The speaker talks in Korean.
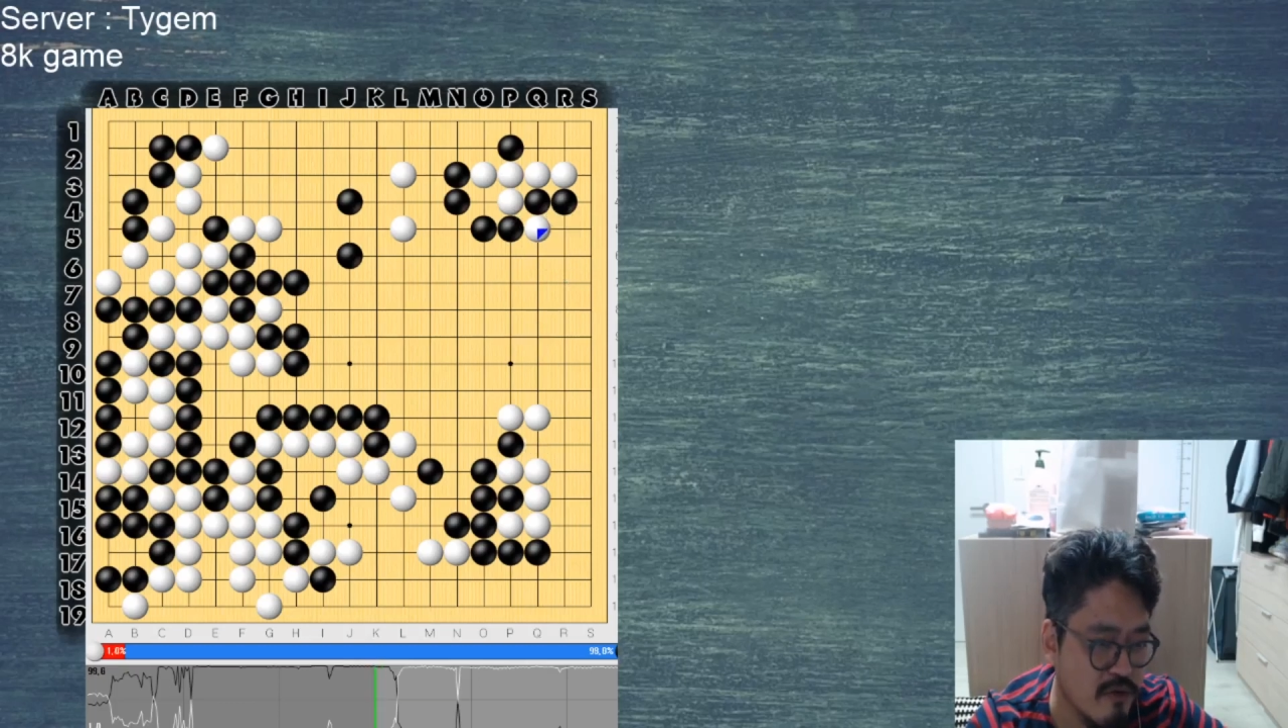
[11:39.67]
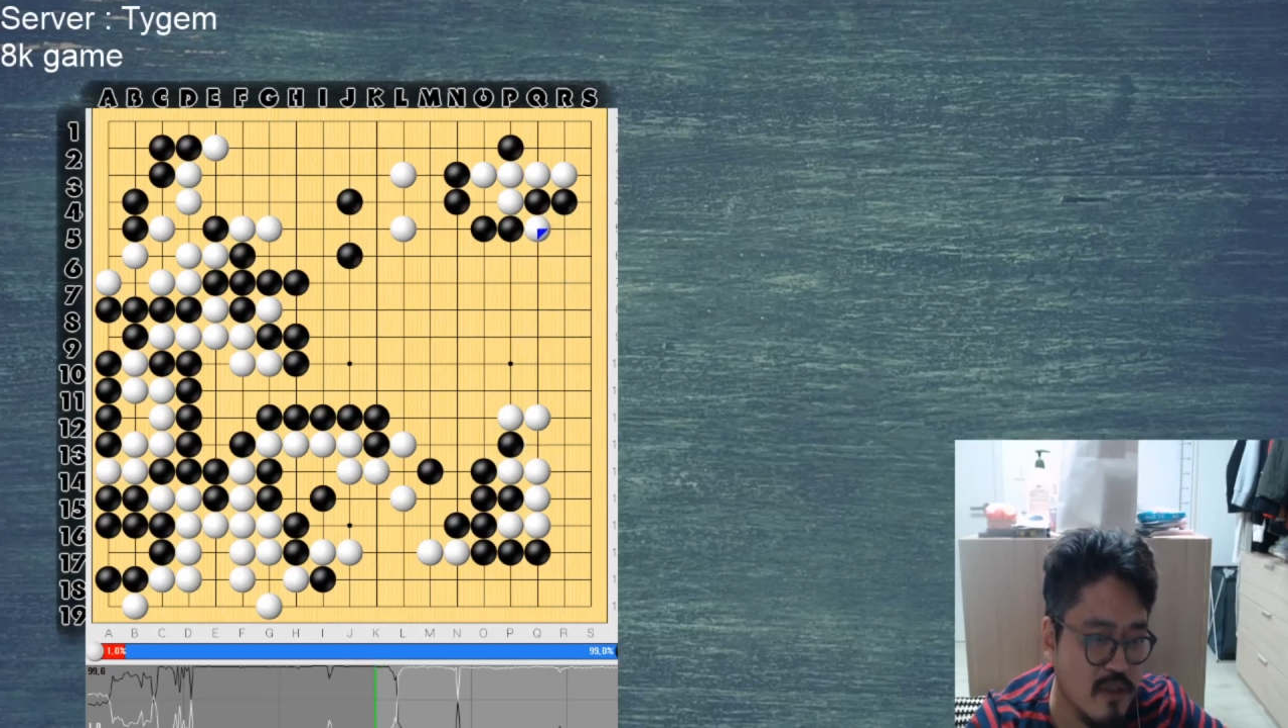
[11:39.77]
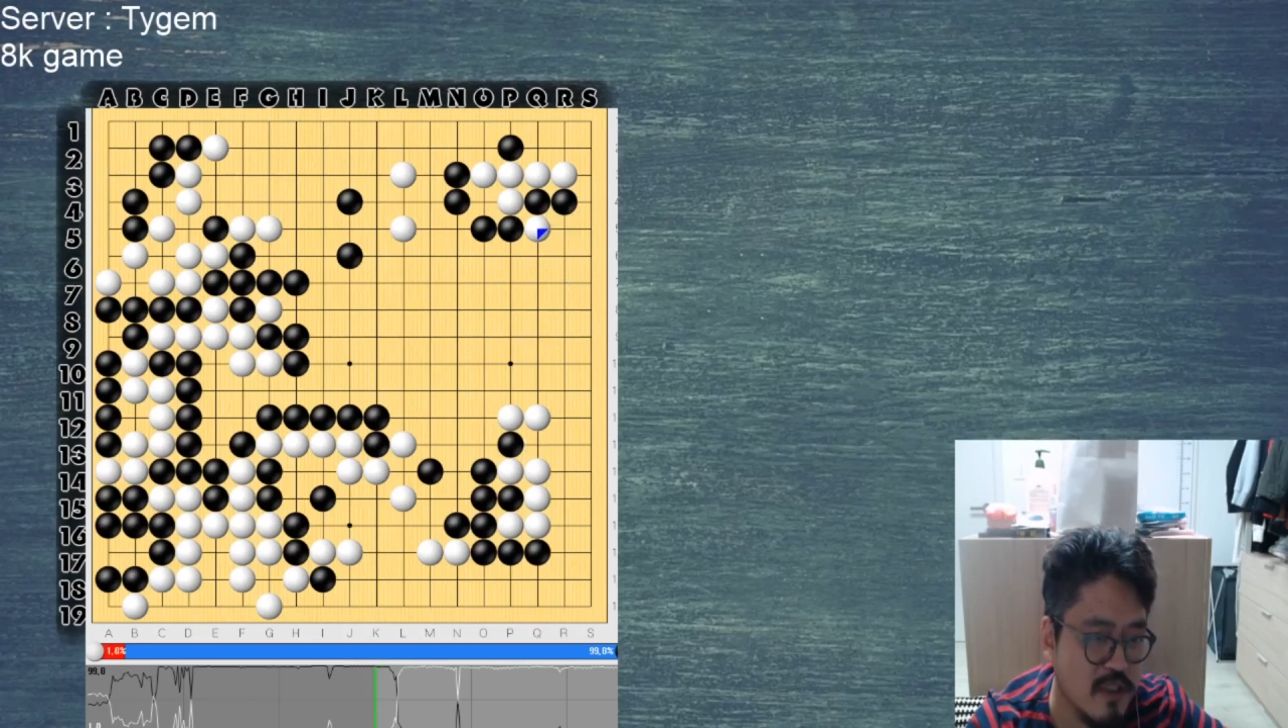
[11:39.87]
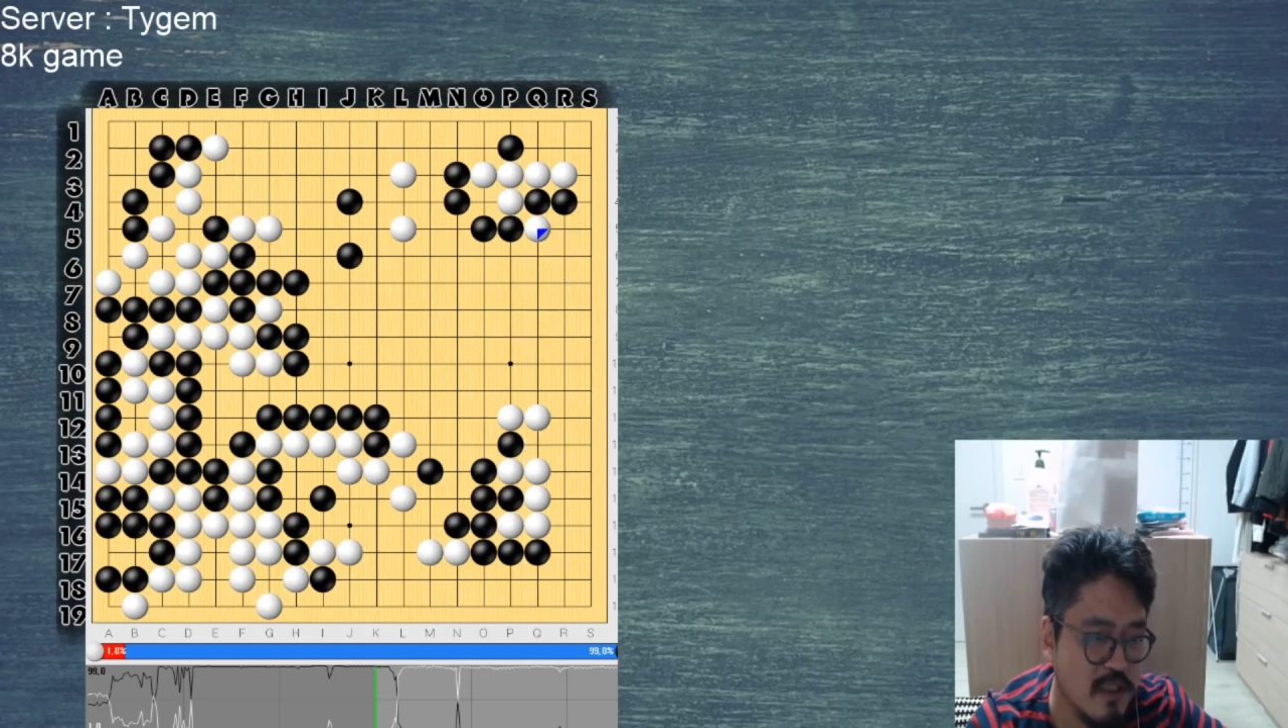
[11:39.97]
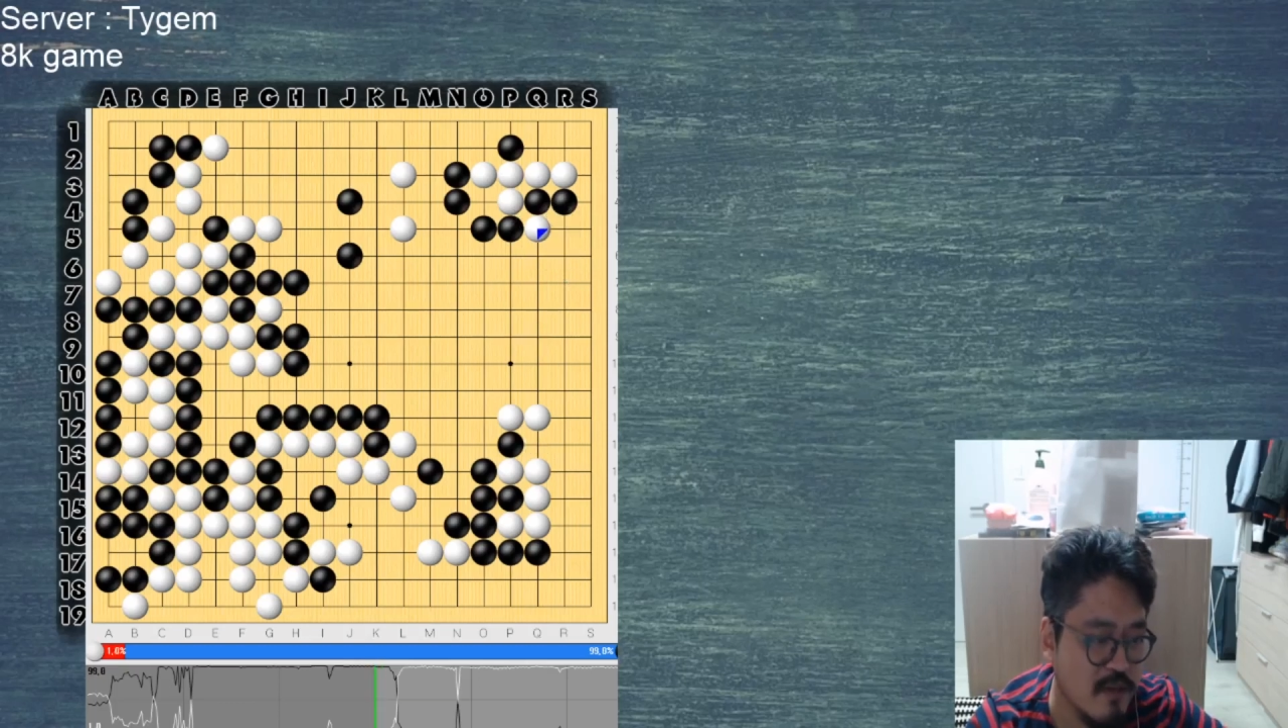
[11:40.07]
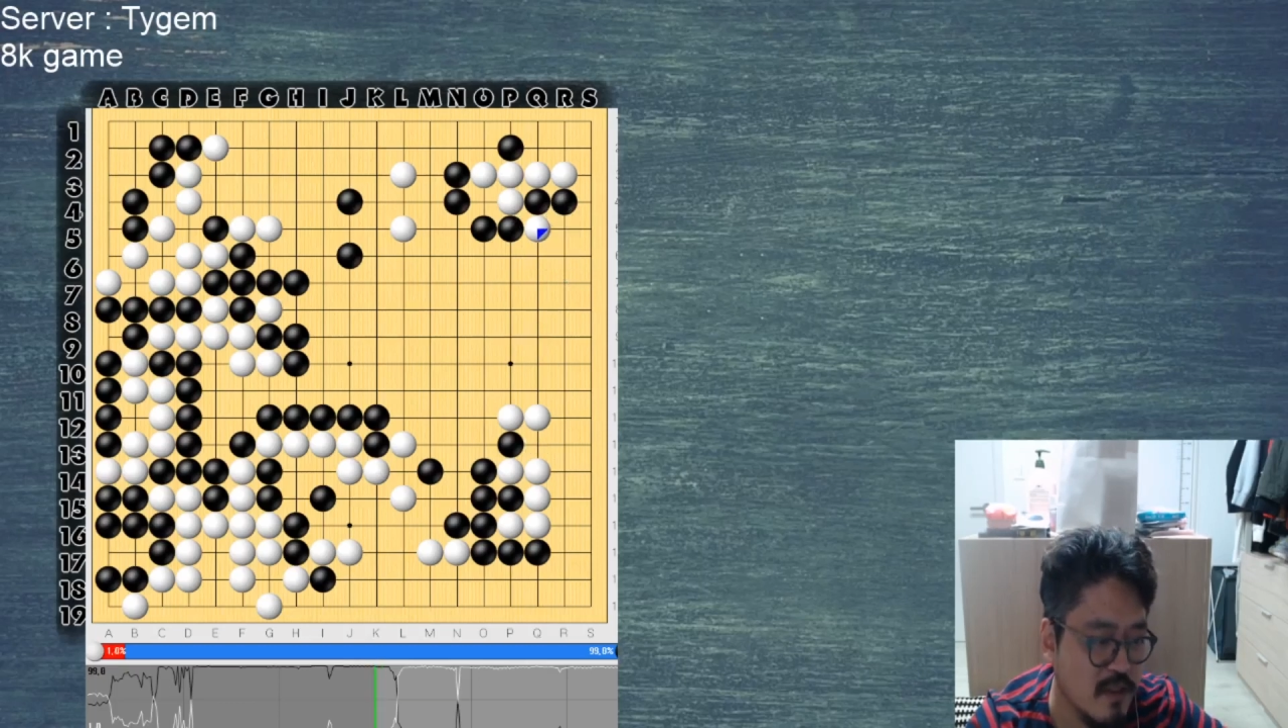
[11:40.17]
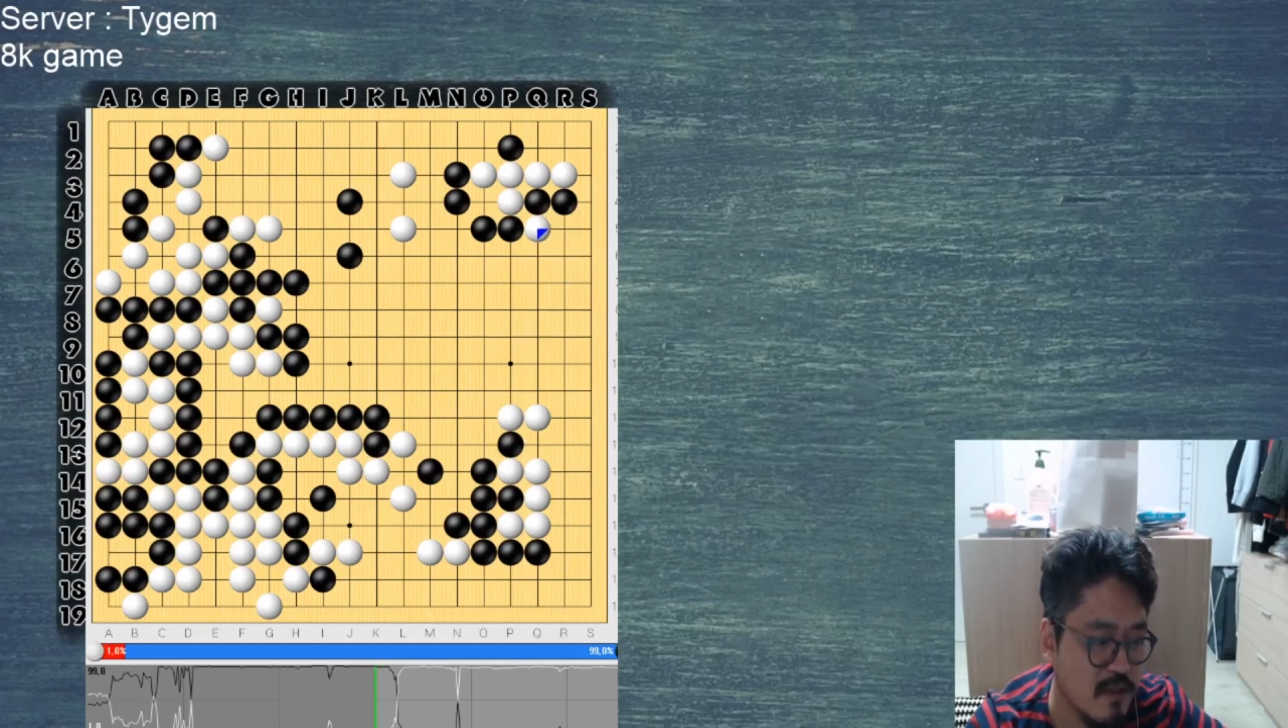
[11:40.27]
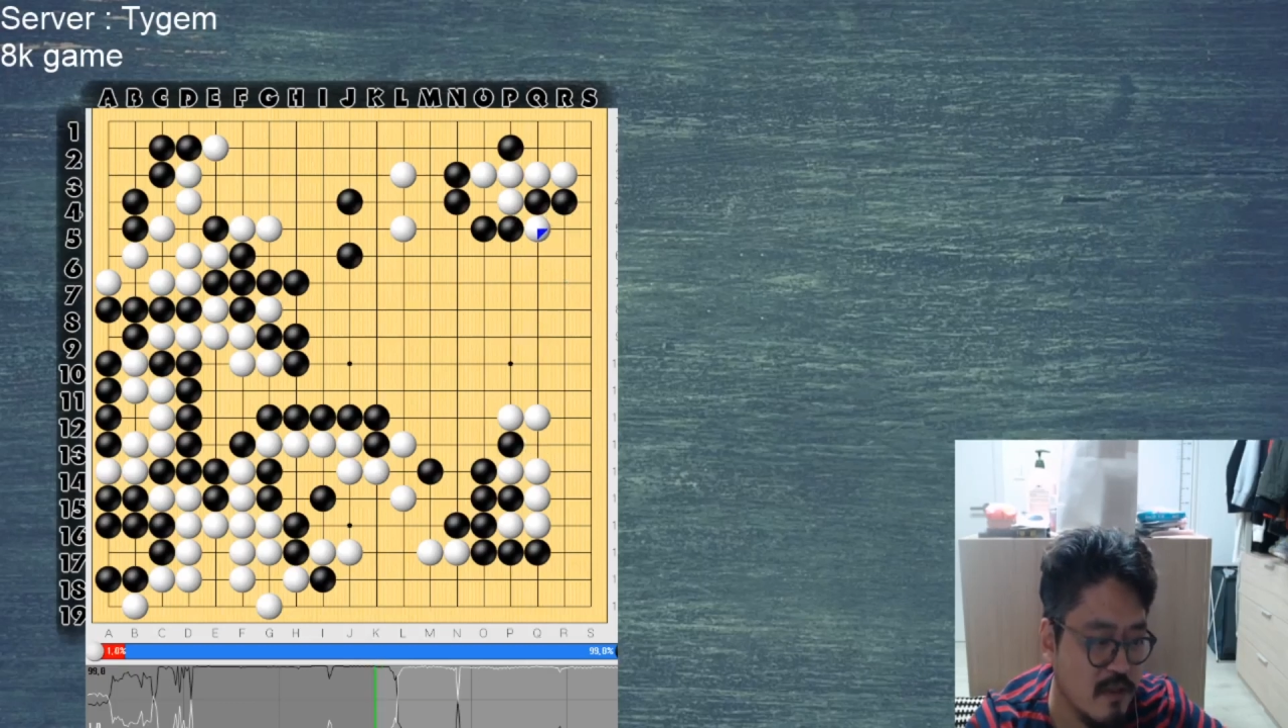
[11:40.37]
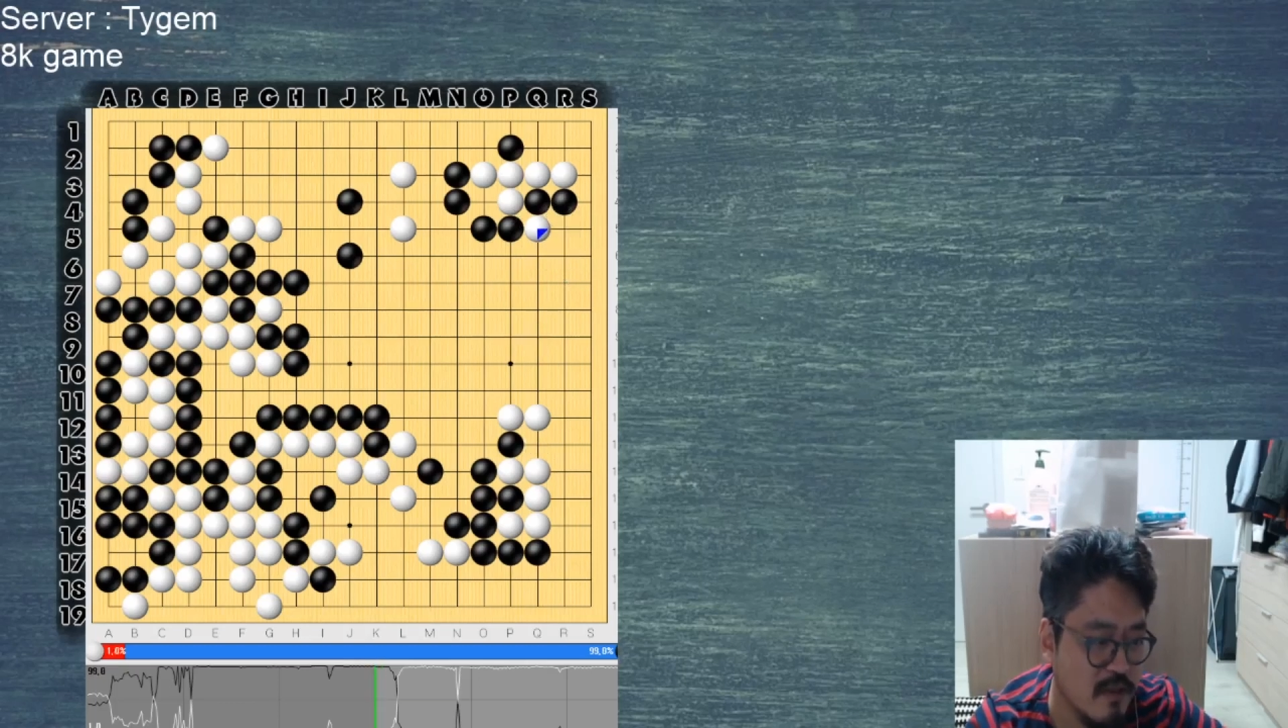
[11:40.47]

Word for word: 끊기면은